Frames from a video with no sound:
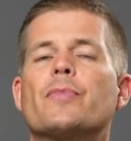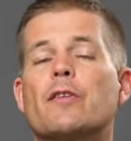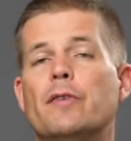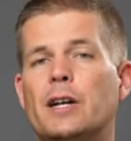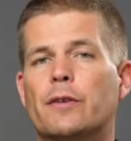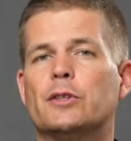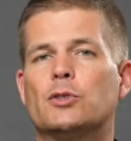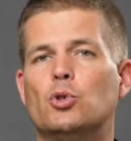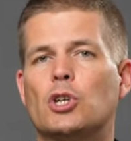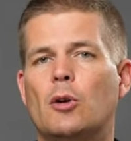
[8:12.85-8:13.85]
Vielen Dank fürs
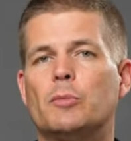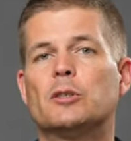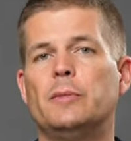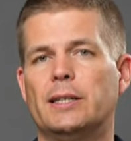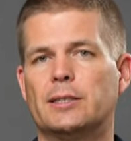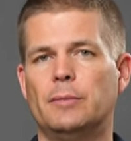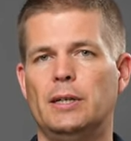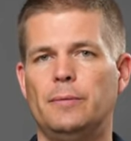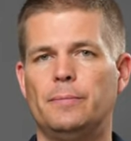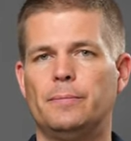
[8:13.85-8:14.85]
Zuschauen. Bis zum nächsten
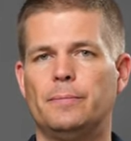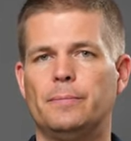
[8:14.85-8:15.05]
Mal.